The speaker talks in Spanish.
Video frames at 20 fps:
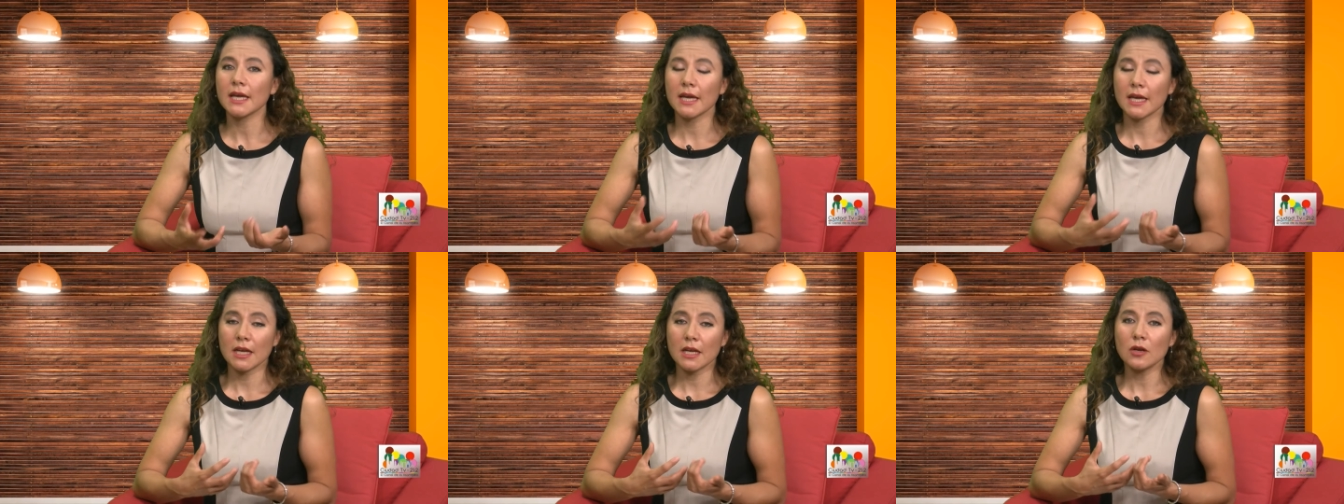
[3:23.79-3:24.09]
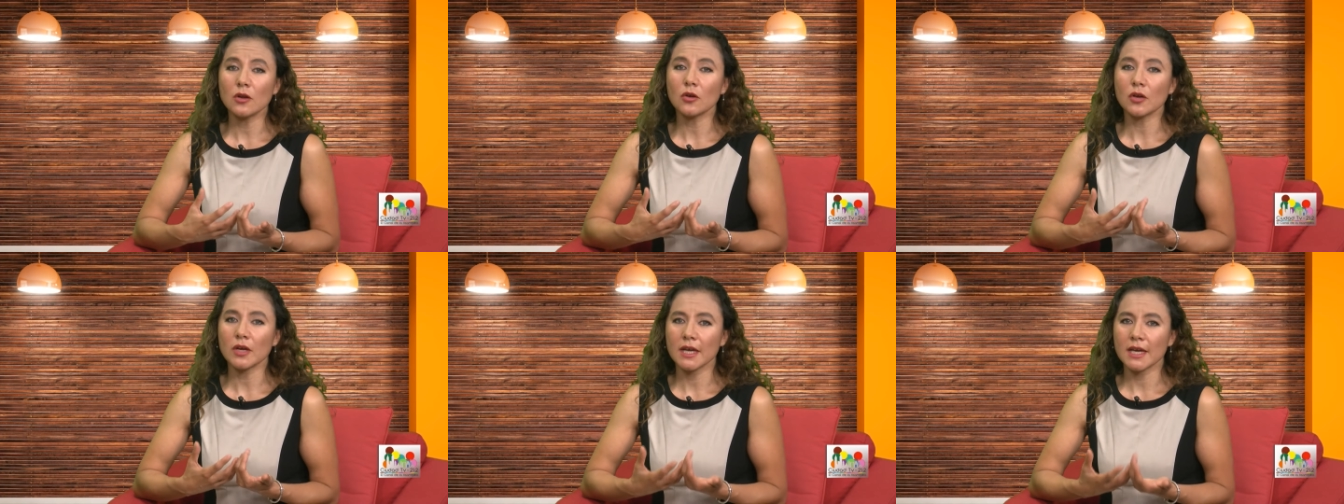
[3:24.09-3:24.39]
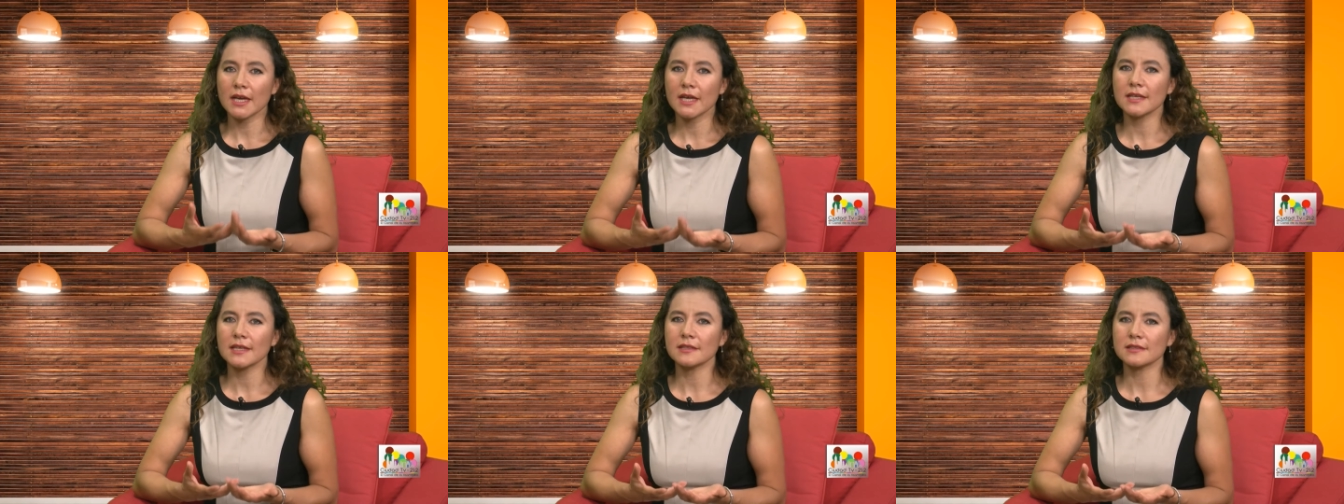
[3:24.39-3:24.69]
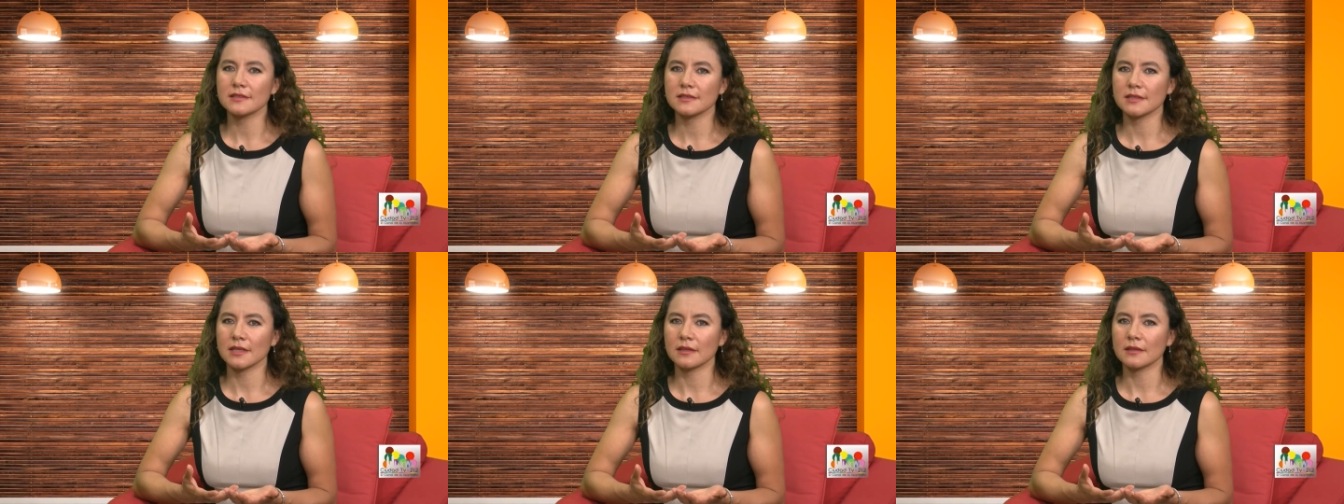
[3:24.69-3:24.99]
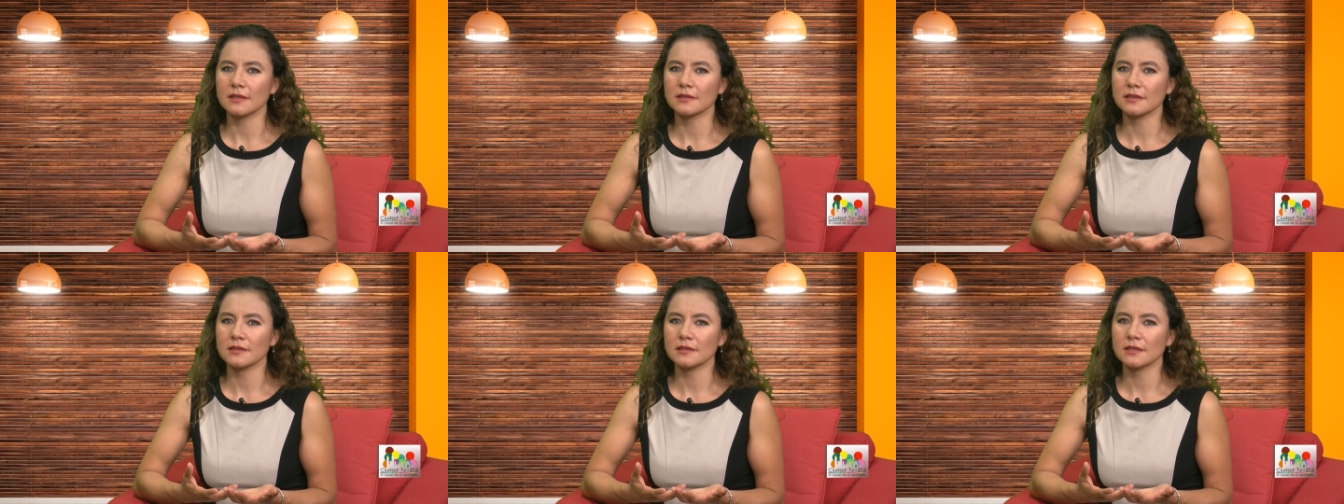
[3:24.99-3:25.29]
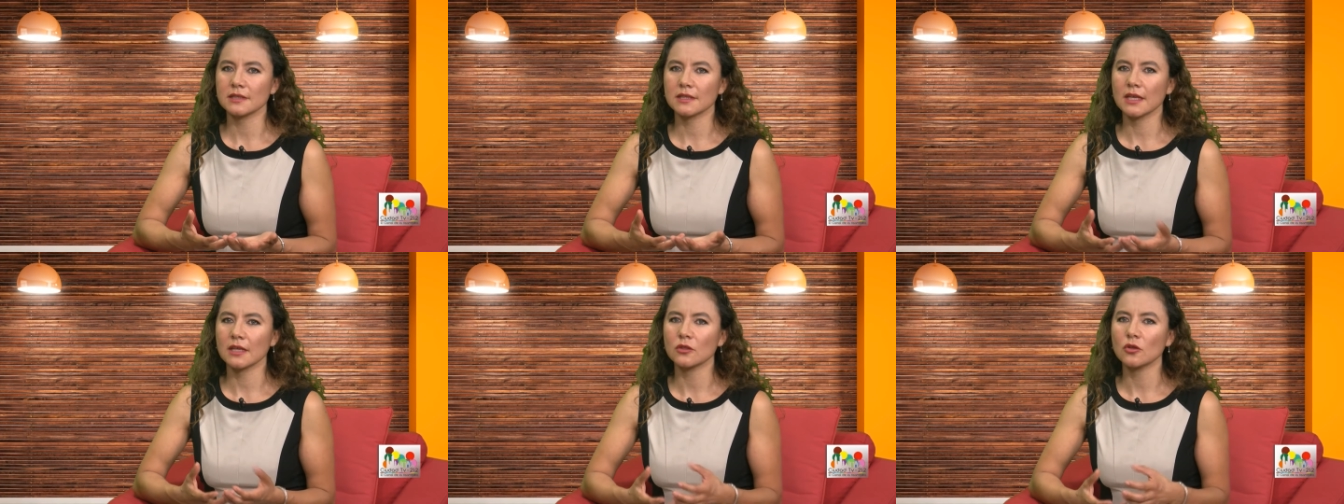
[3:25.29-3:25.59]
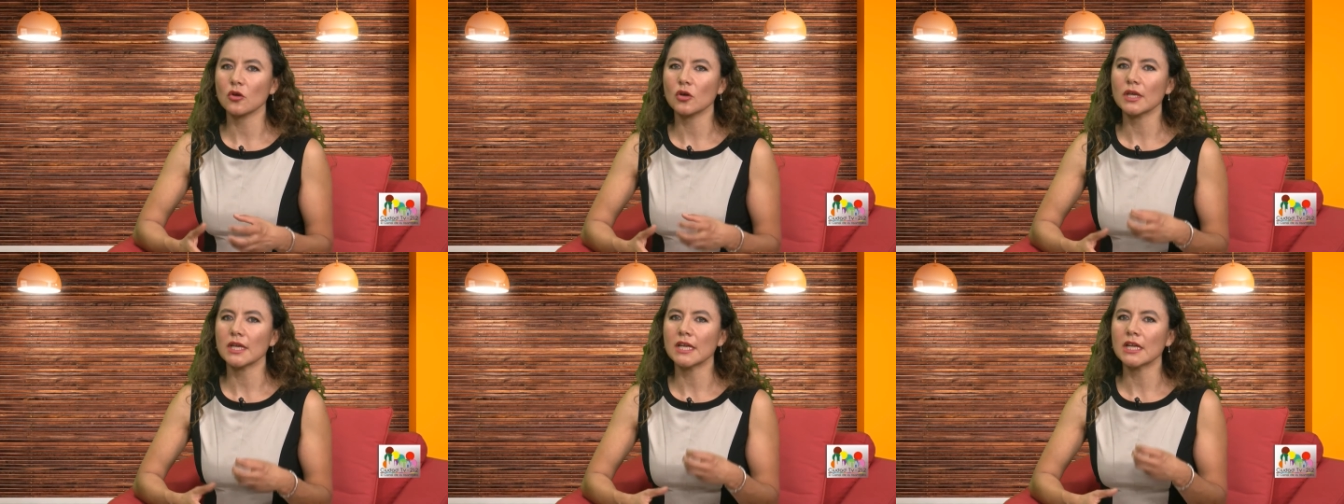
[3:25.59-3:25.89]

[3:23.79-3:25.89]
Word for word: qué es lo que ellas están necesitando